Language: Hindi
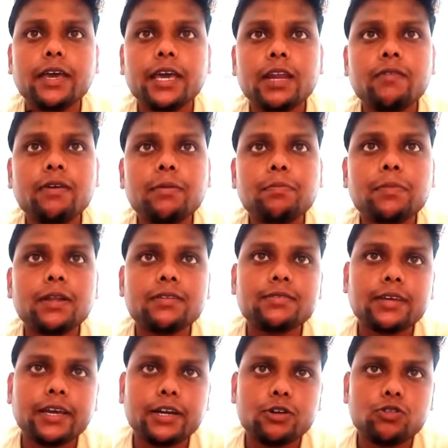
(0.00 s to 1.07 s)
एल वन
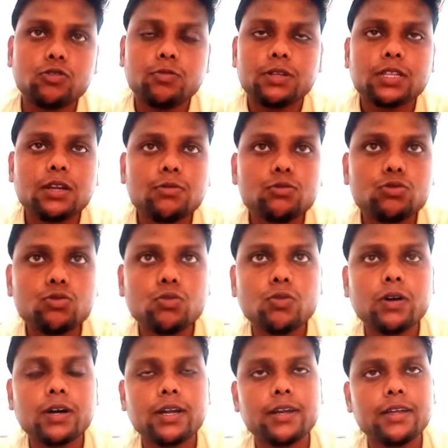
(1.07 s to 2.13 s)
प्लस एल टू मतलब दो
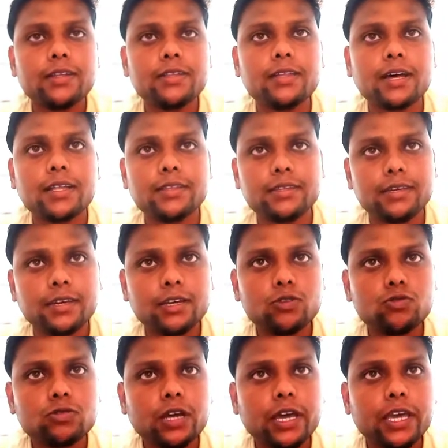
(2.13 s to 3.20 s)
अगर लेंथ आती है
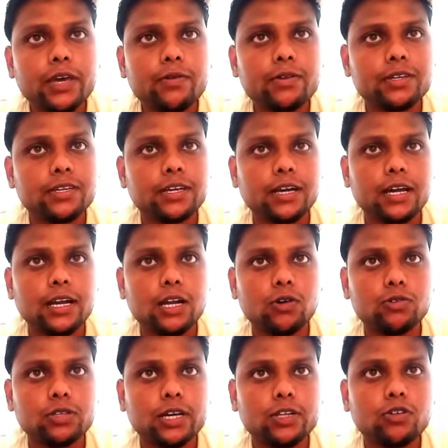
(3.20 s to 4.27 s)
तो उसका एवरेज
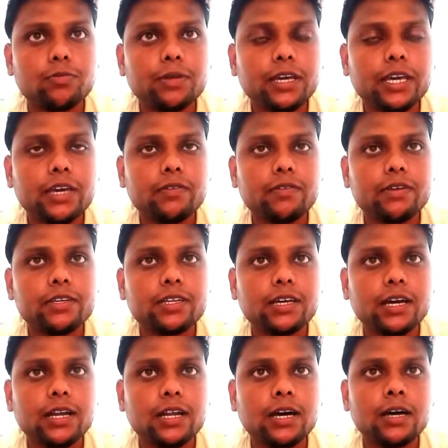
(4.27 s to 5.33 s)
निकालना होता है तो हमने एवरेज
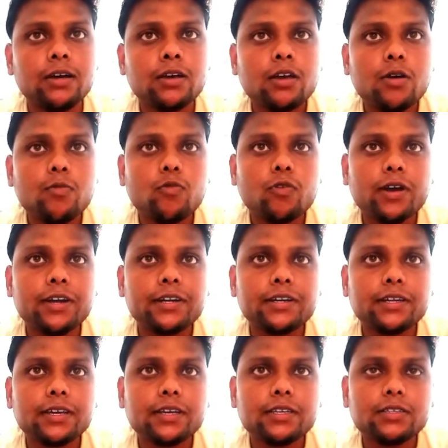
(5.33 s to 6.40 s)
निकालना
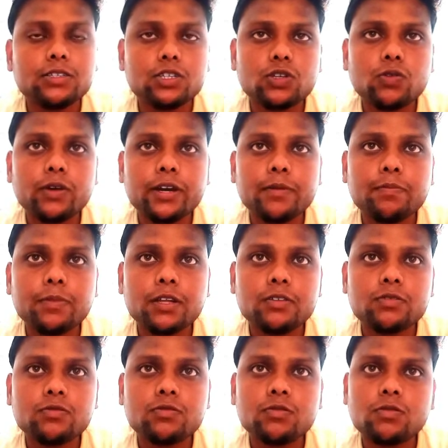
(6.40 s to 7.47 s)
पॉइंट जीरो एट
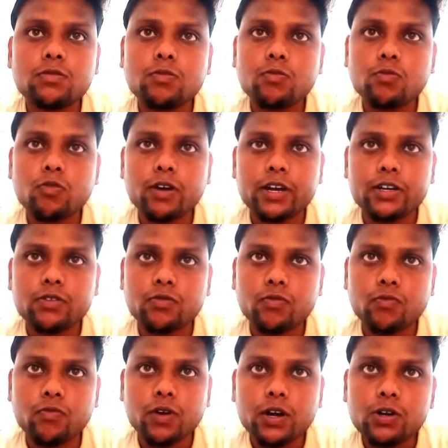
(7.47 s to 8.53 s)
प्लस पॉइंट
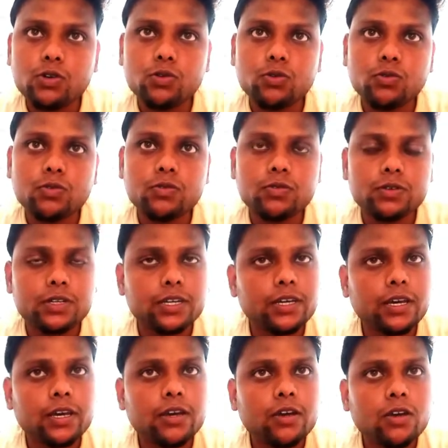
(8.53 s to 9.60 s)
वन टू
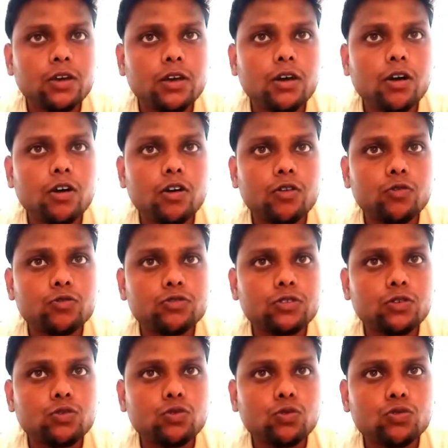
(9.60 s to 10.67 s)
ठीक है और
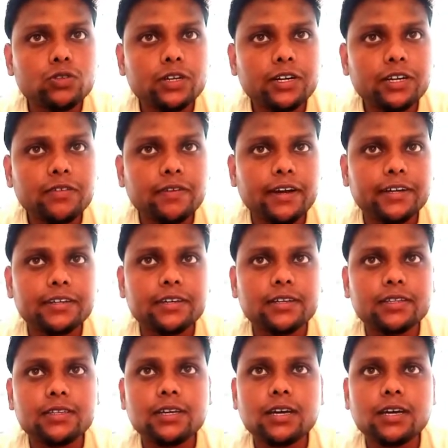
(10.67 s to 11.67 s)
उसे दो से डिवाइड कर